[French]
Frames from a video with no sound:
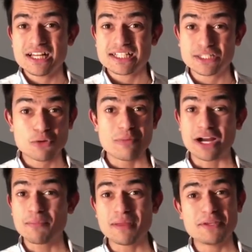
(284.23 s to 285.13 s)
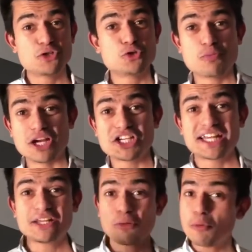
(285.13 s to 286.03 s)
Sinon, bah, comme d'habitude, tu peux lâcher
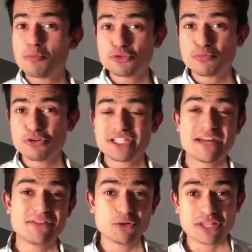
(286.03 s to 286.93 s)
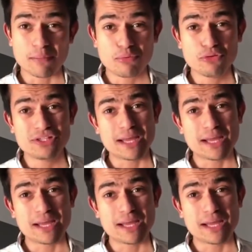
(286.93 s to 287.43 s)
un énorme pouce bleu si la vidéo t'a plu,